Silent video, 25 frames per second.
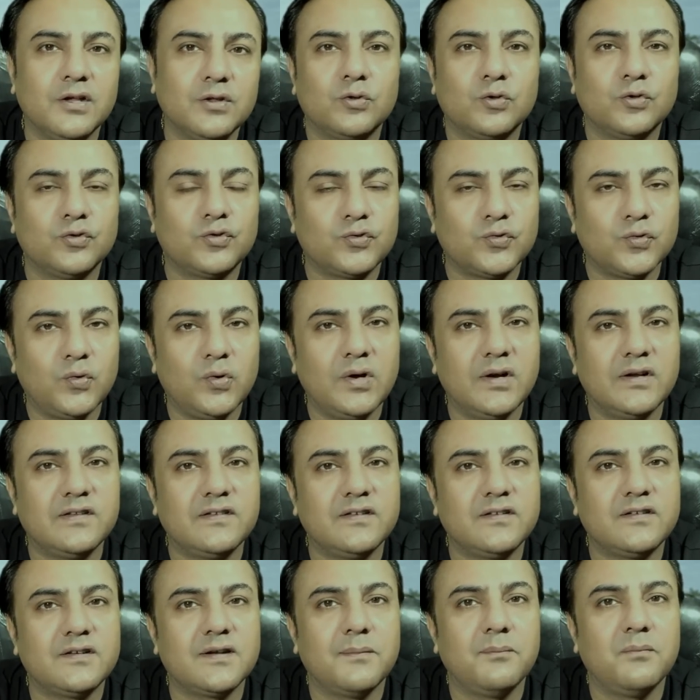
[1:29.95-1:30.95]
तो सोलर
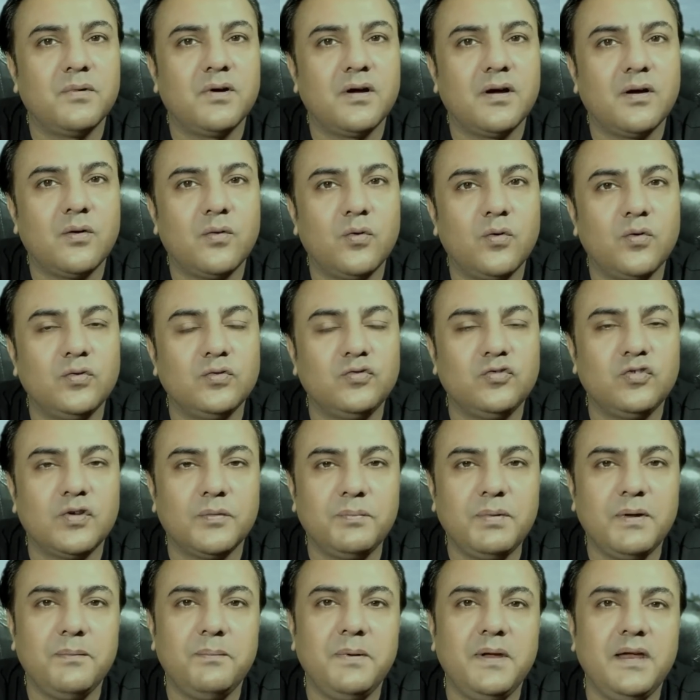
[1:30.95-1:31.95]
सिस्टम को जब
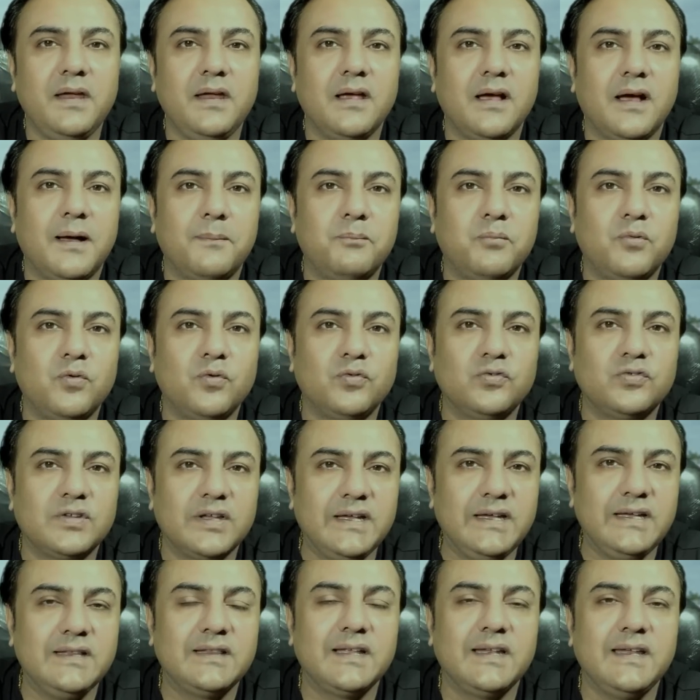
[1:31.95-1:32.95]
भी आपको
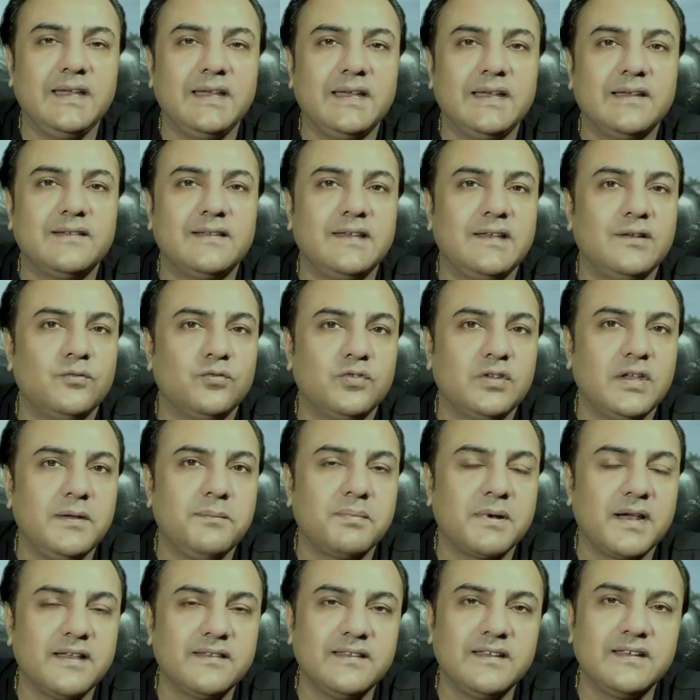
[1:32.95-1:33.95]
सही तरीके से उसकी
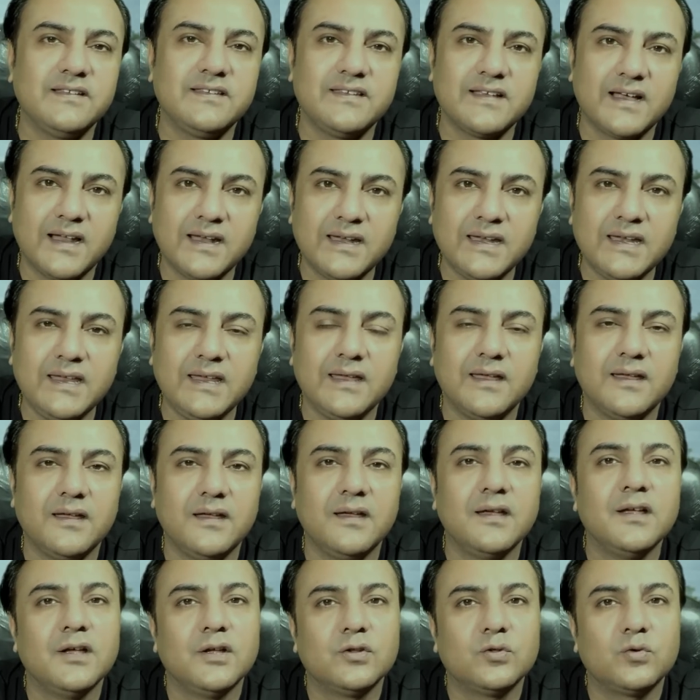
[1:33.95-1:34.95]
प्राइसिंग जाननी है
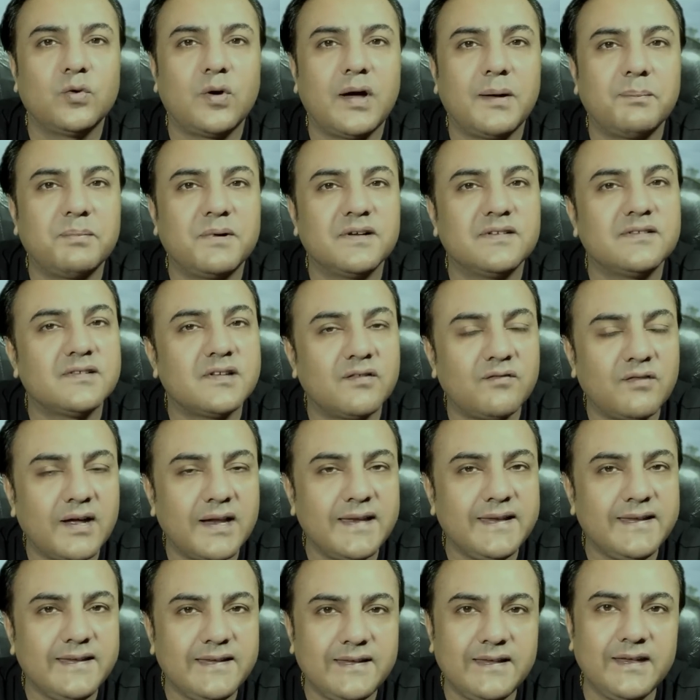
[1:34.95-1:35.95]
तो आपका
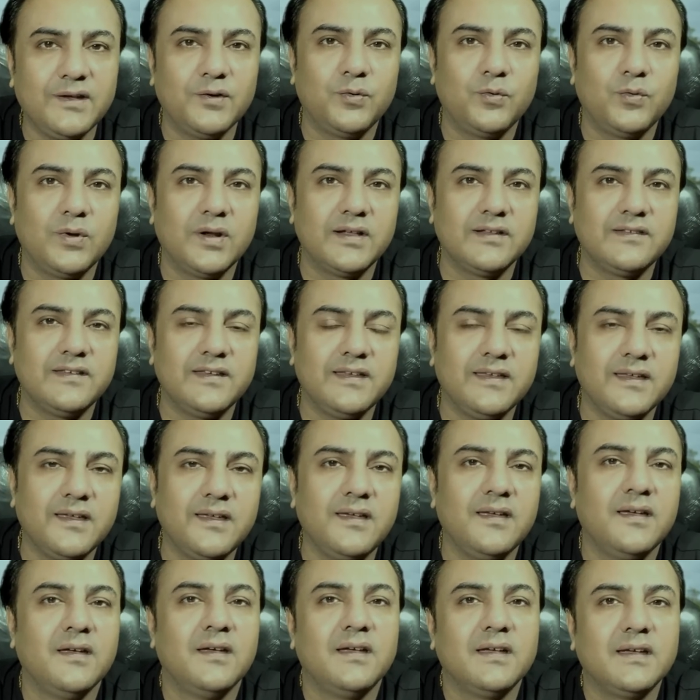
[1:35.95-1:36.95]
सवाल ये होना चाहिए